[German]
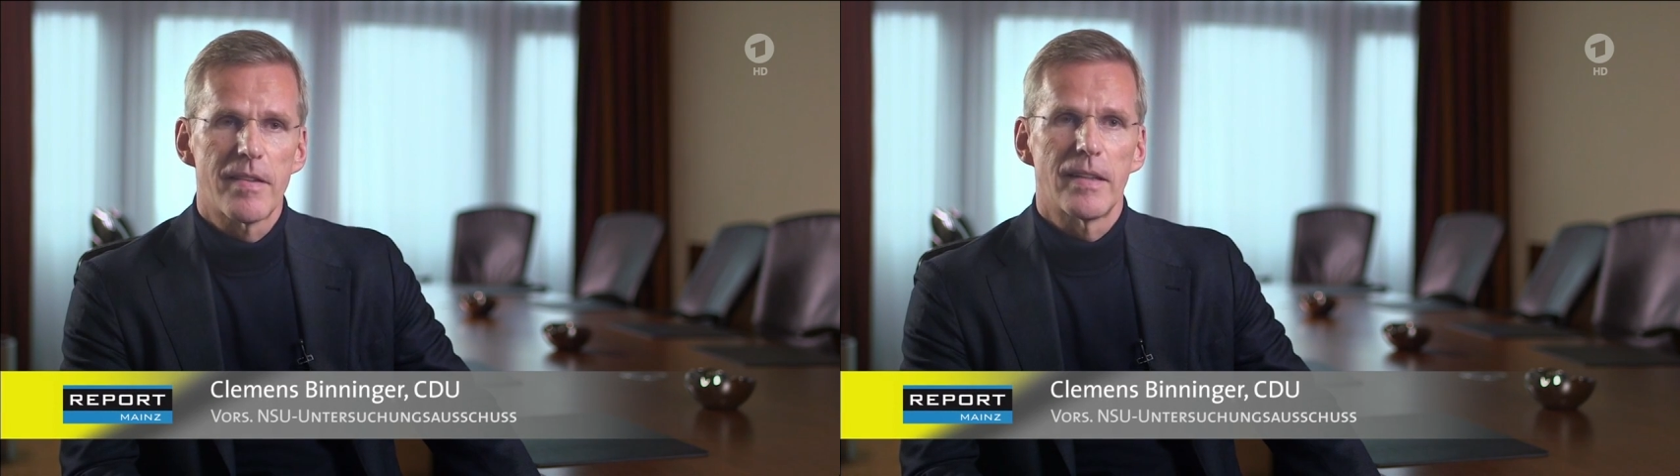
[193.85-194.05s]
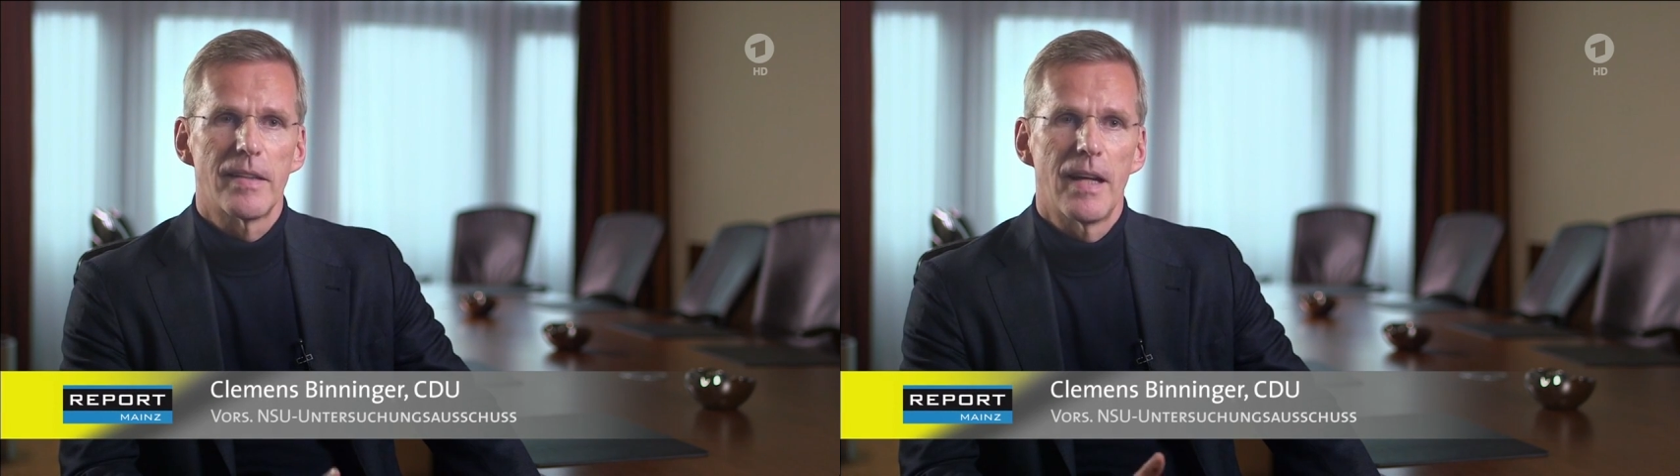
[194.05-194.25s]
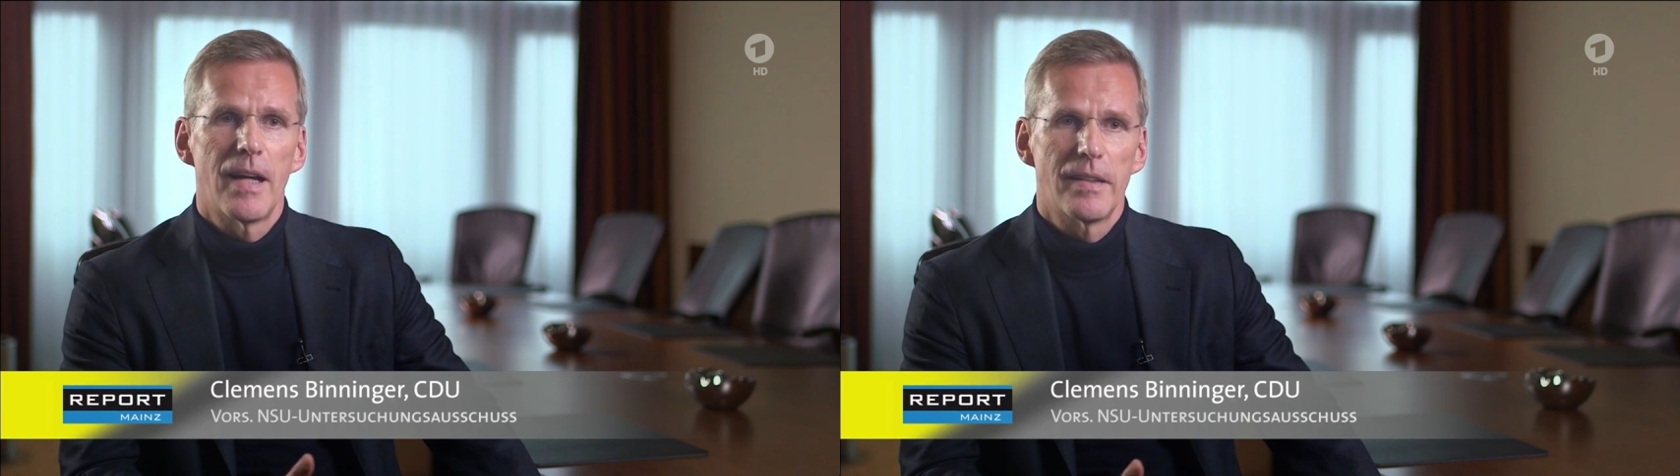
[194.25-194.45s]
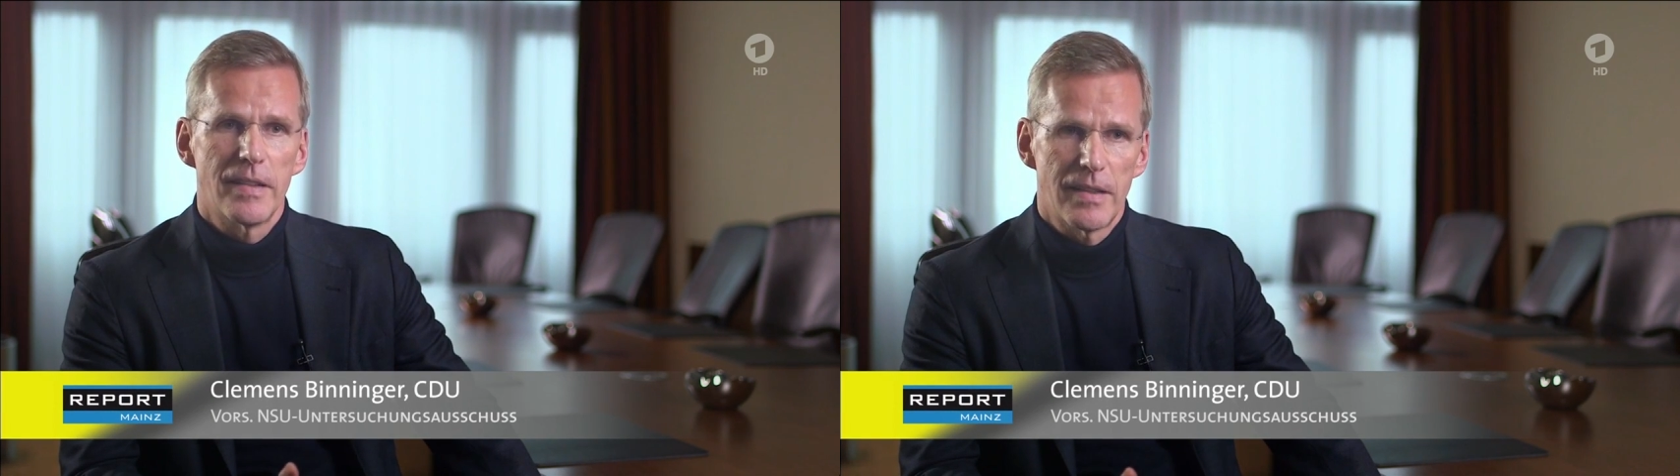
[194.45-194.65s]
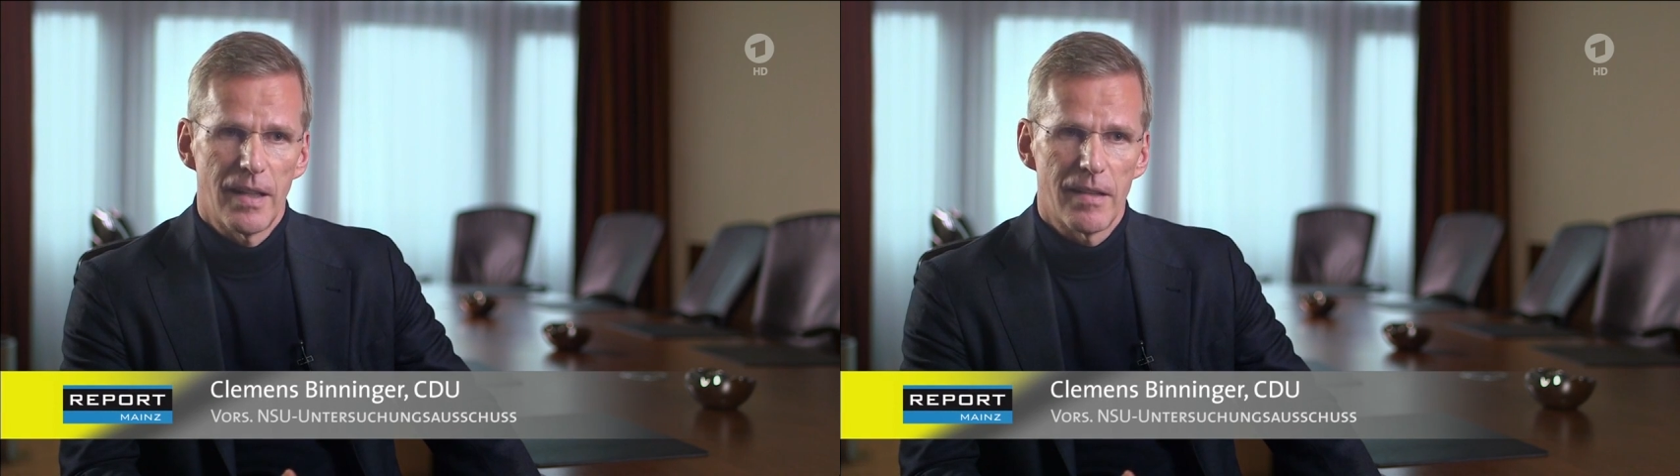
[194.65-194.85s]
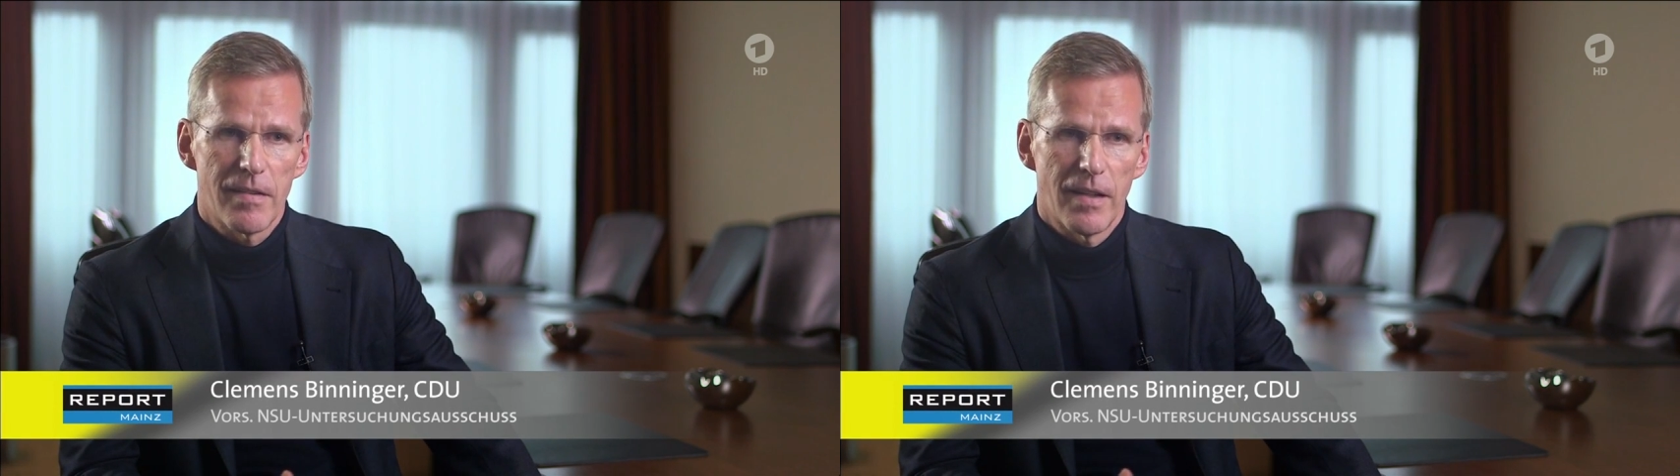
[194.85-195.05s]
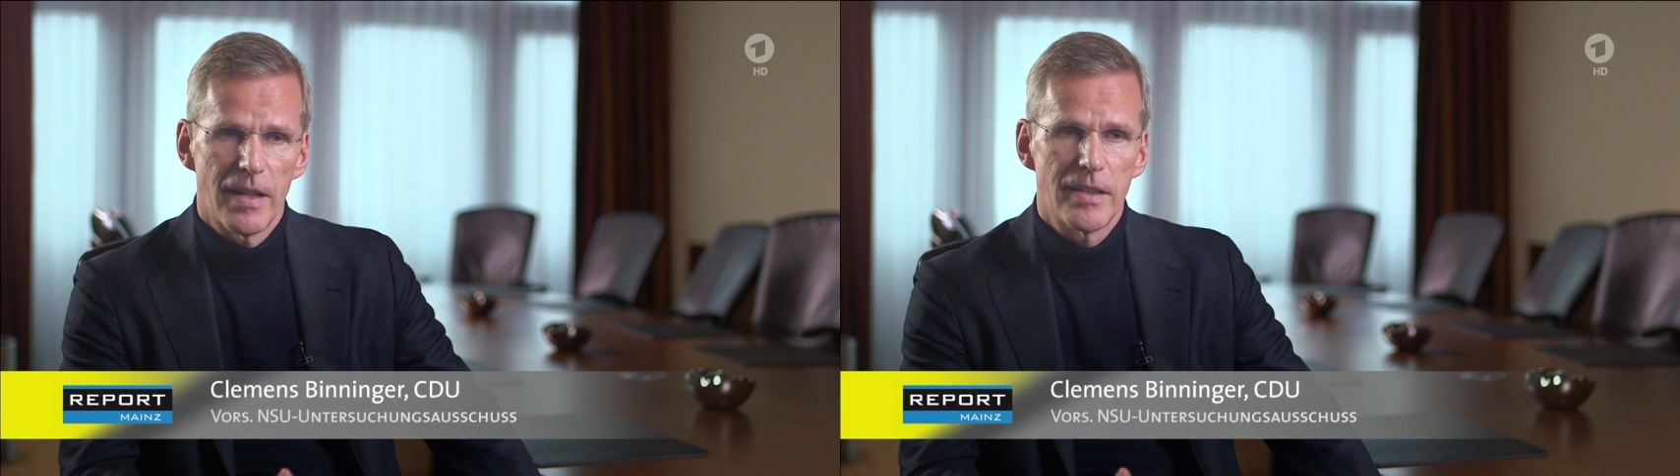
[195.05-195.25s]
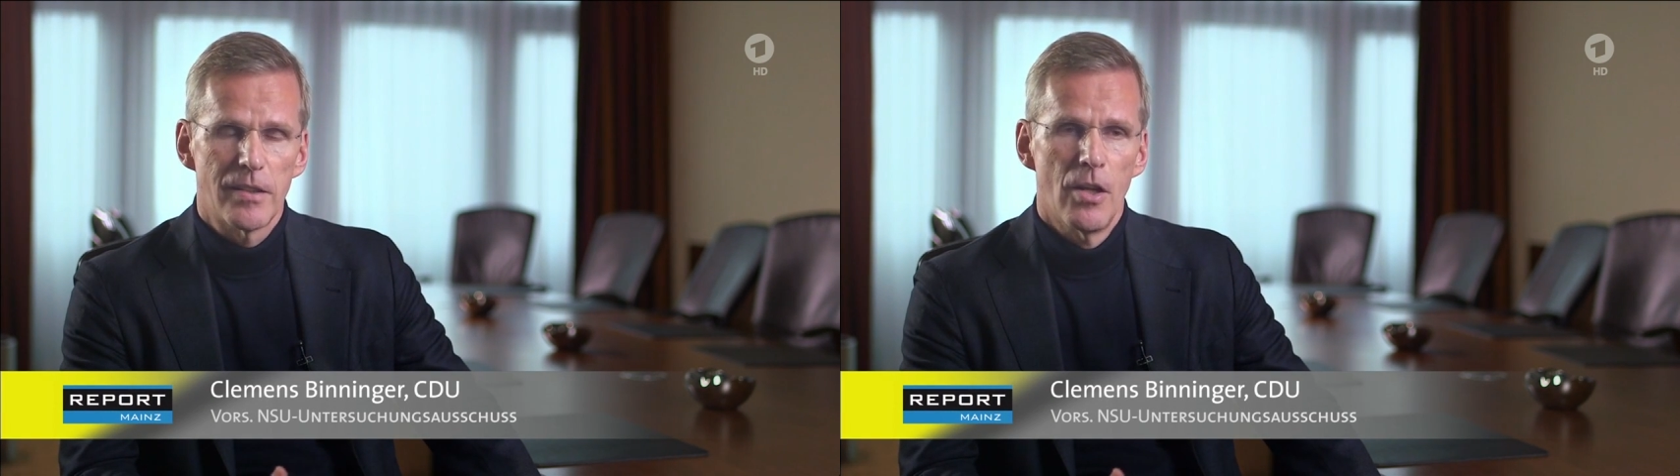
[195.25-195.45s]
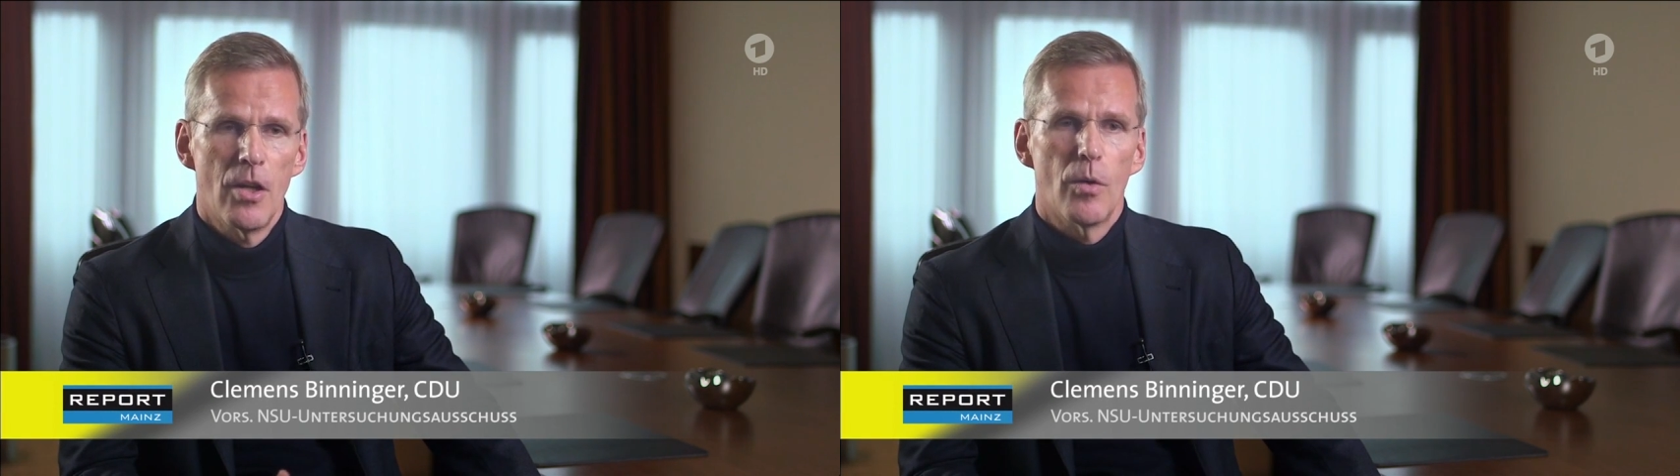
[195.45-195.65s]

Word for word: sehr nahe an die Tatzeit